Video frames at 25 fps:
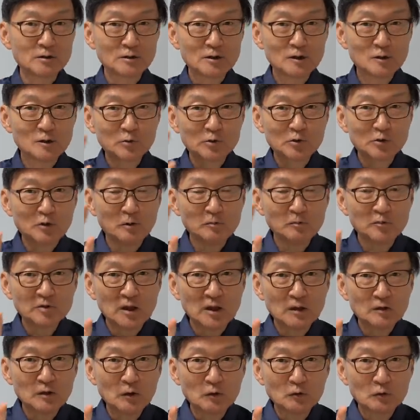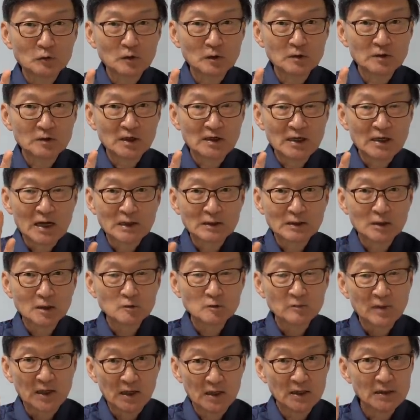지금은 트럼프 대통령 때는 약간
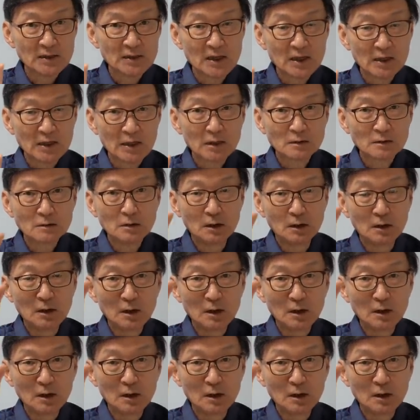다르지만 옛날에는